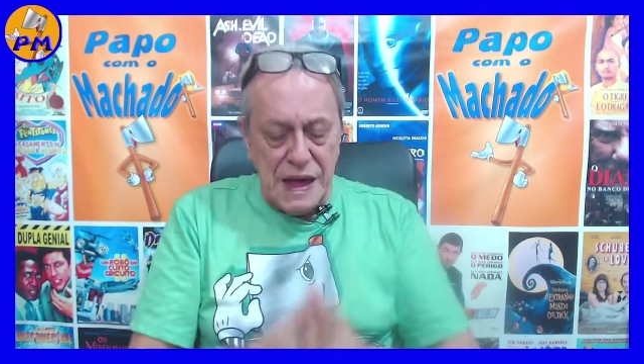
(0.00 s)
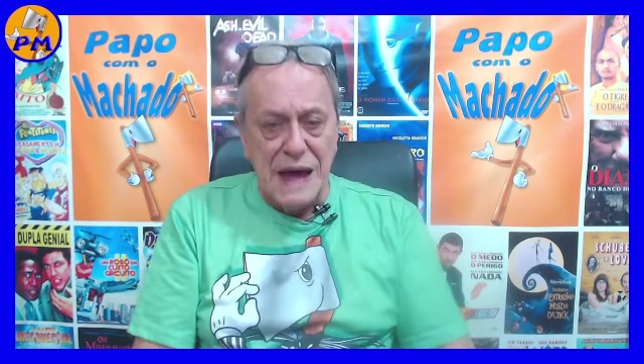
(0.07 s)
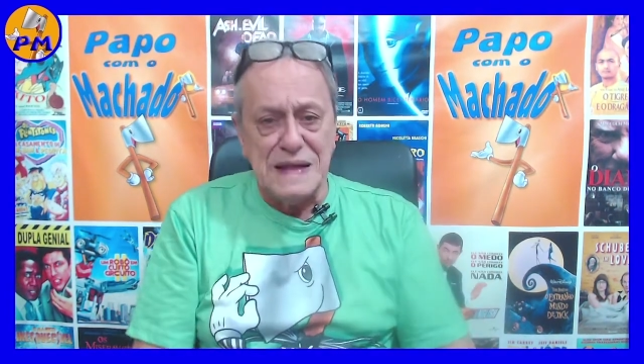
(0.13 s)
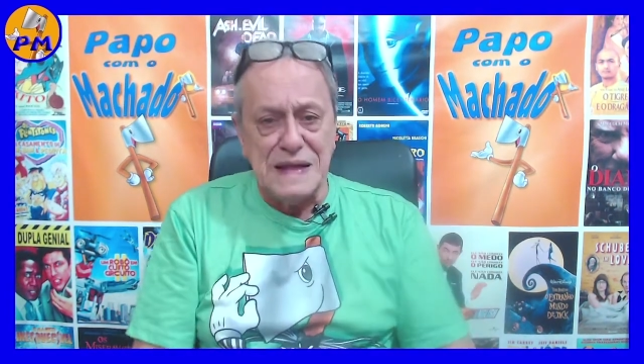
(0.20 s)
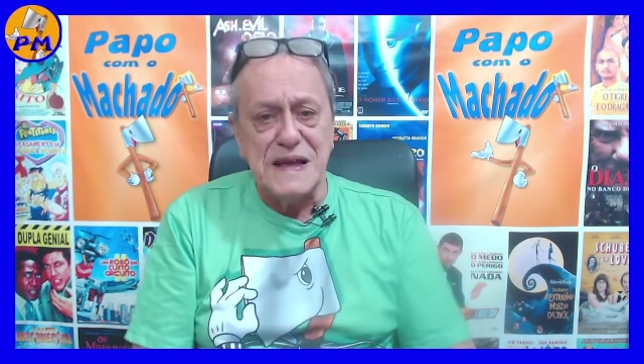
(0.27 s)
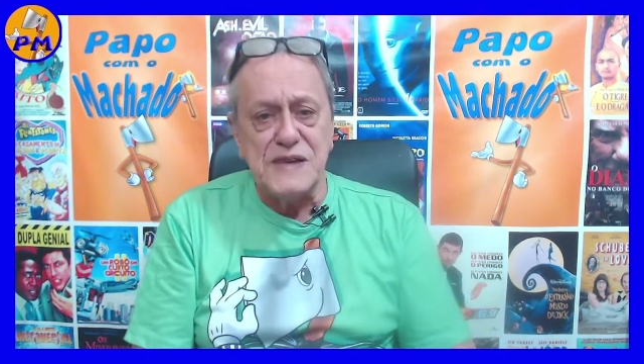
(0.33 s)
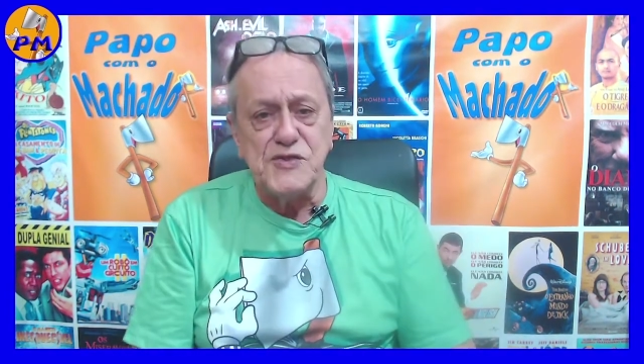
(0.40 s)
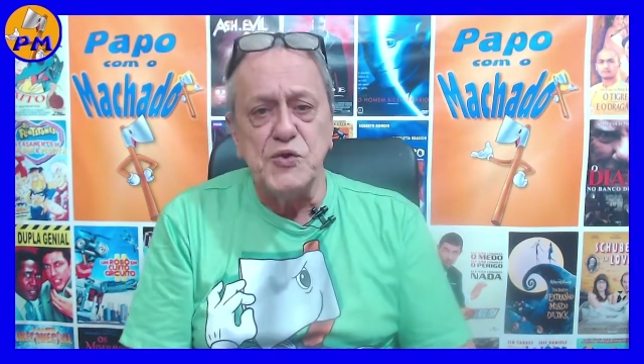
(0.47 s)

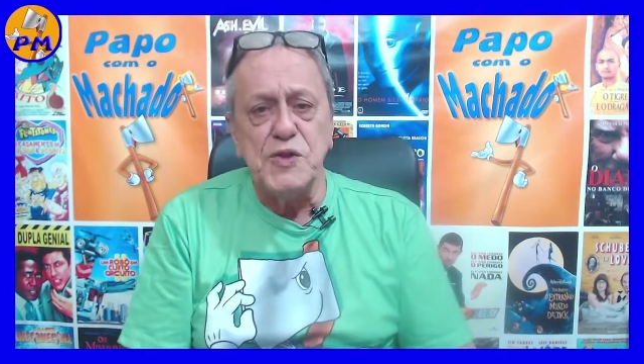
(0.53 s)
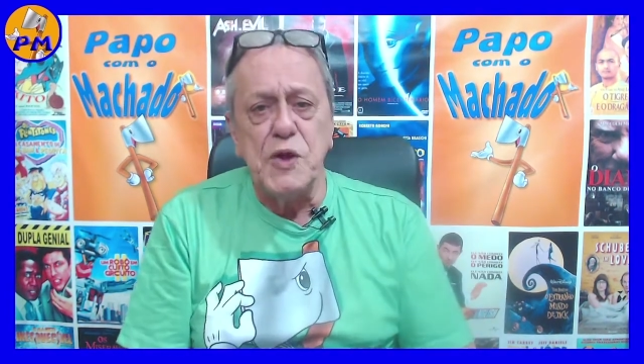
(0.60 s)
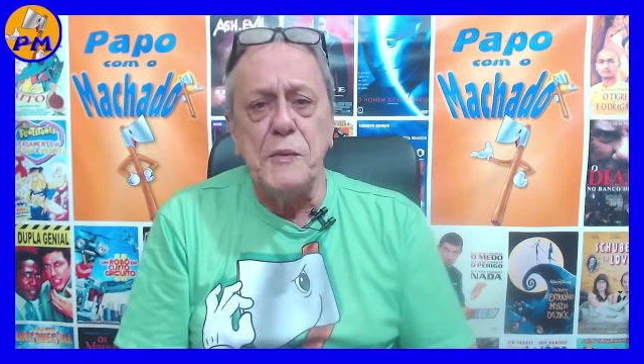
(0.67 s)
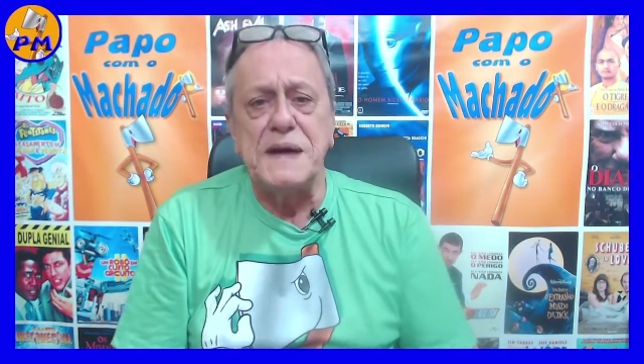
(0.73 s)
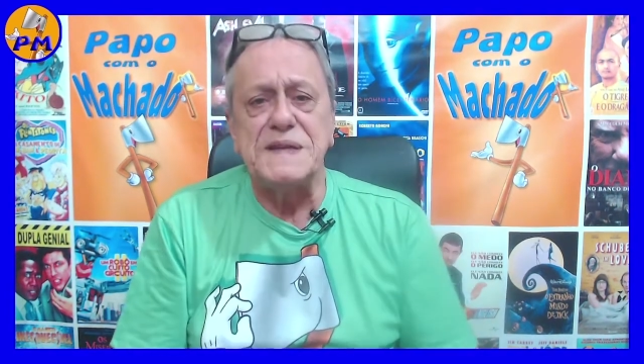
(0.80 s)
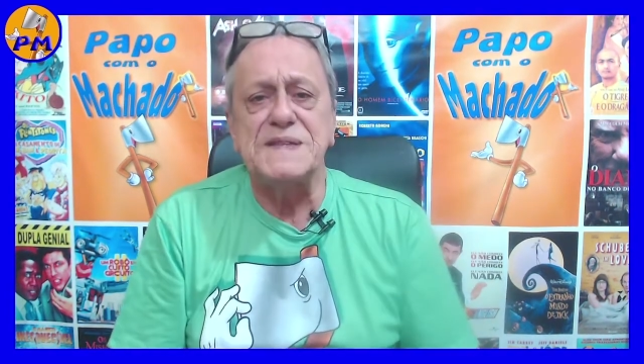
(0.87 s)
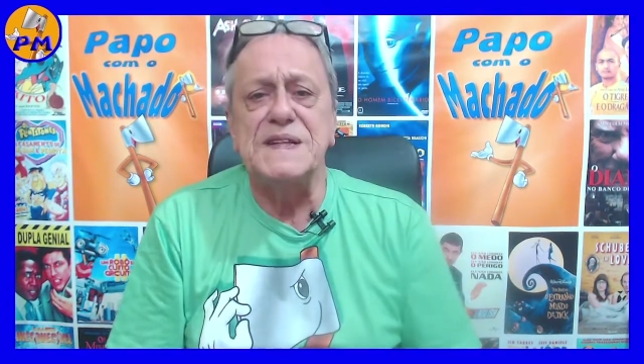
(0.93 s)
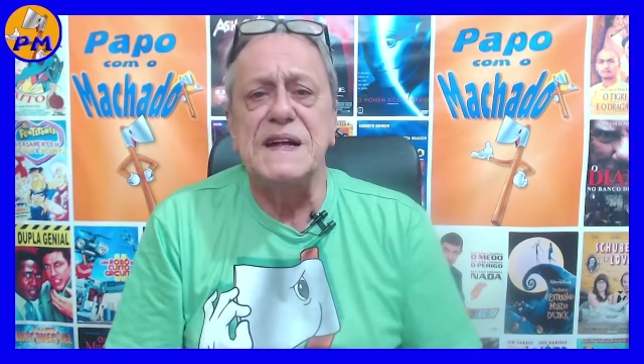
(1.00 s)
Elas ajudam
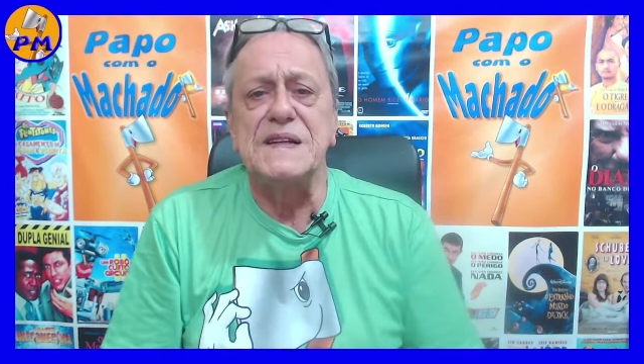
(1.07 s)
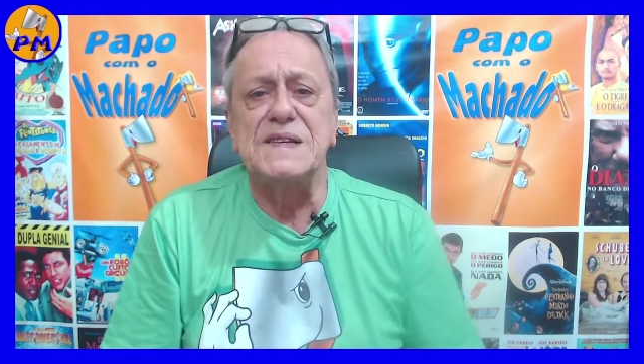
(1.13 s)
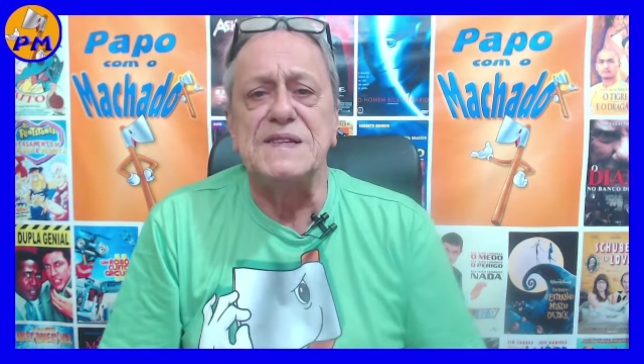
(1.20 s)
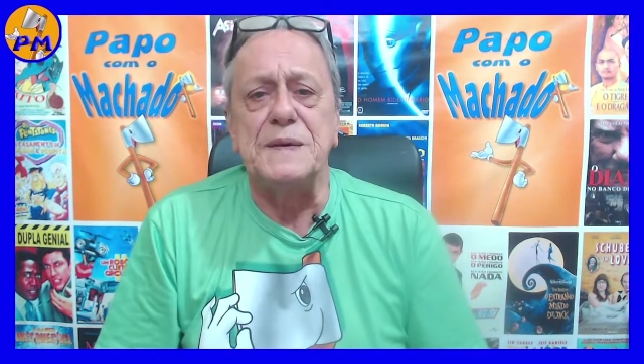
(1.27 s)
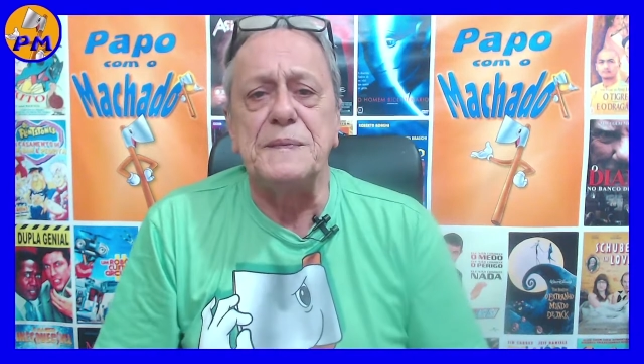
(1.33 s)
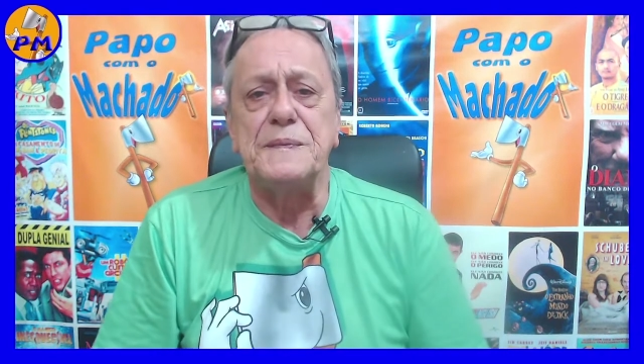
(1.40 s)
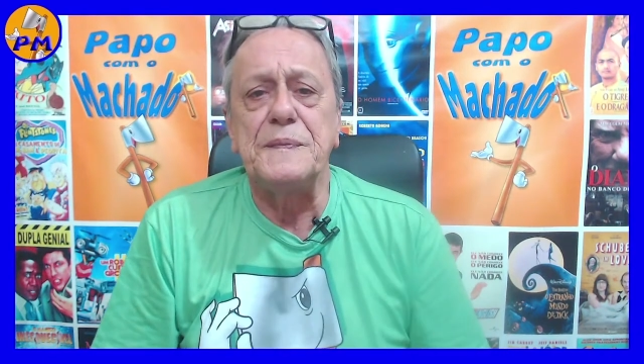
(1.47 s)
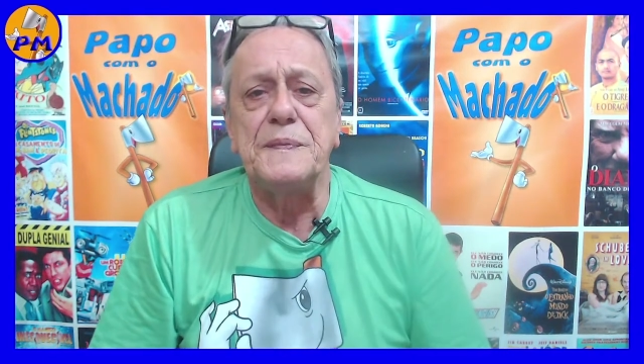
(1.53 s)

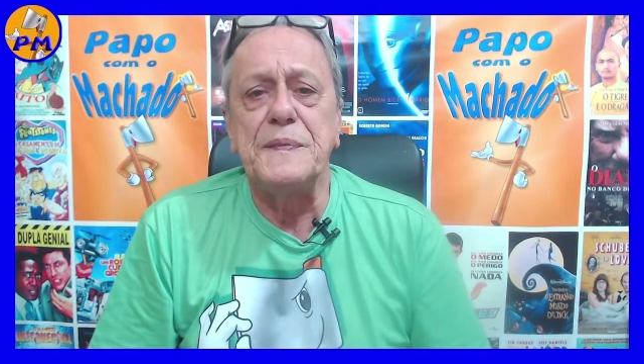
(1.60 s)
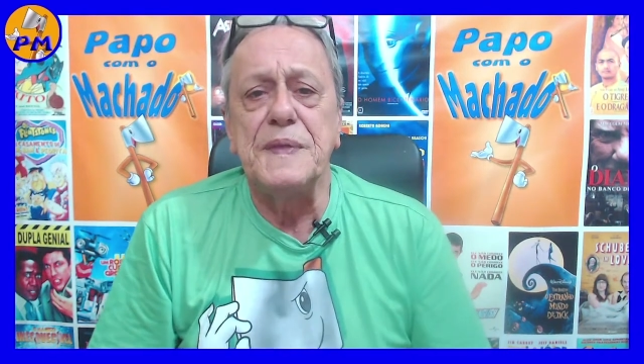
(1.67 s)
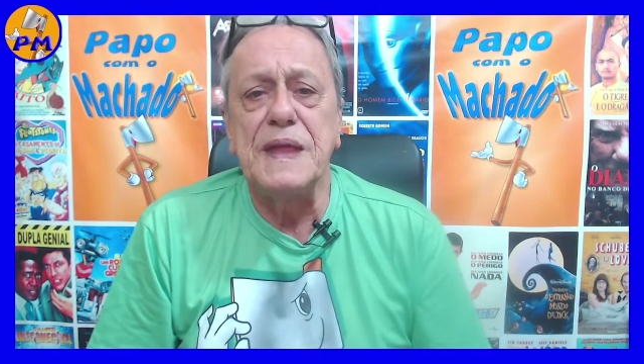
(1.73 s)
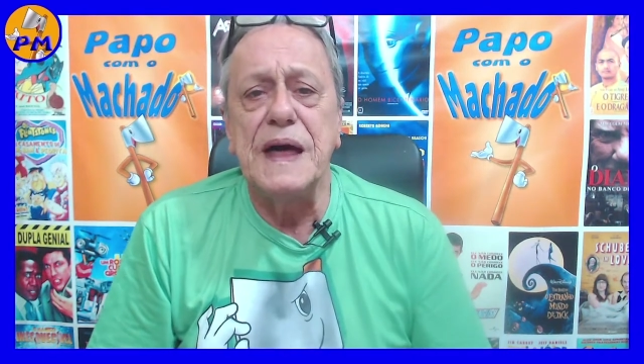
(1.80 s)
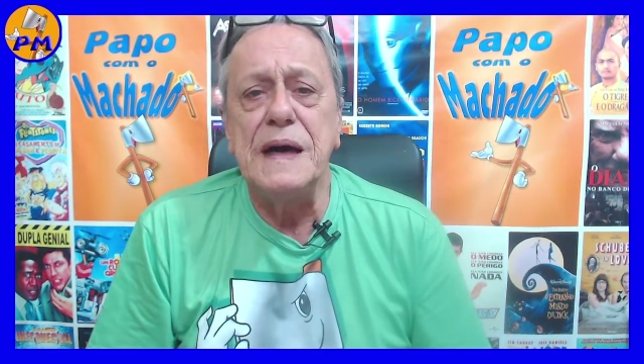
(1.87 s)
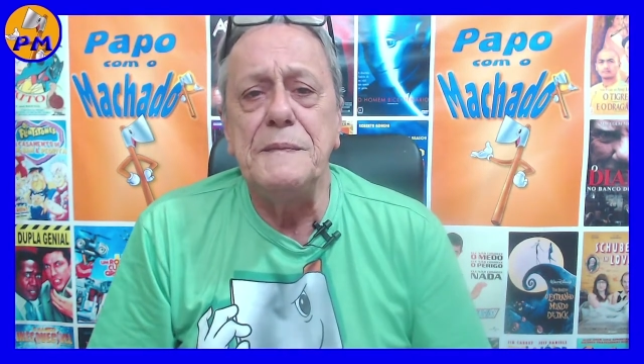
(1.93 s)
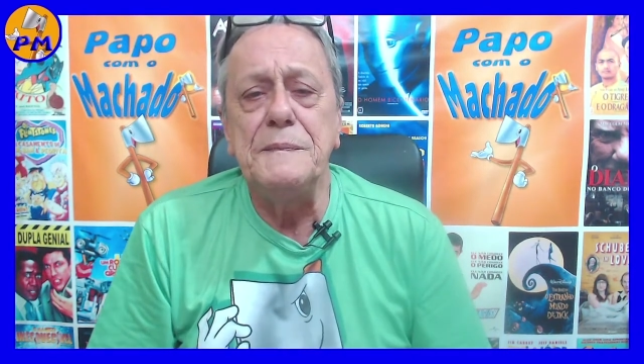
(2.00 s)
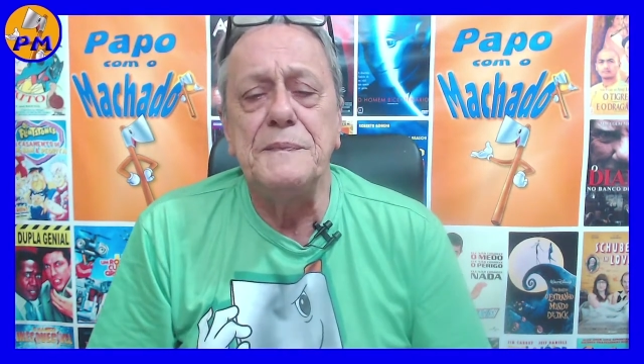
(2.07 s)
bastante,
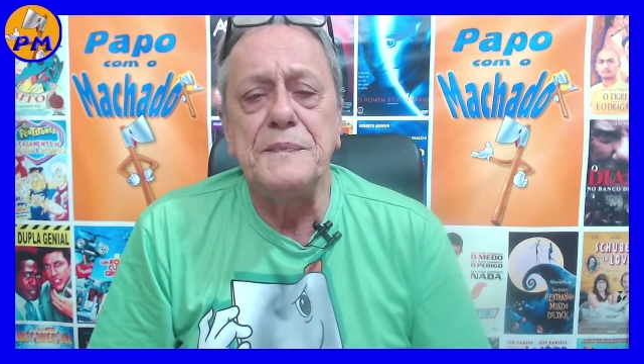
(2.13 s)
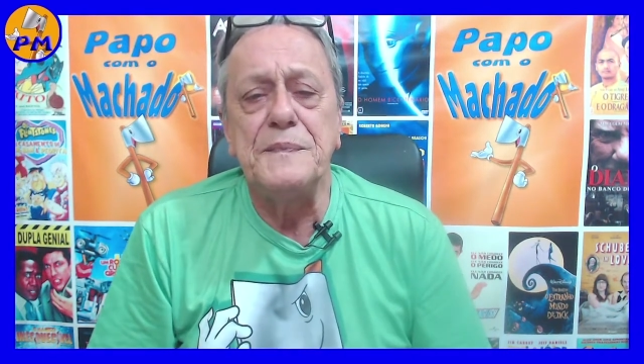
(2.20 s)
né?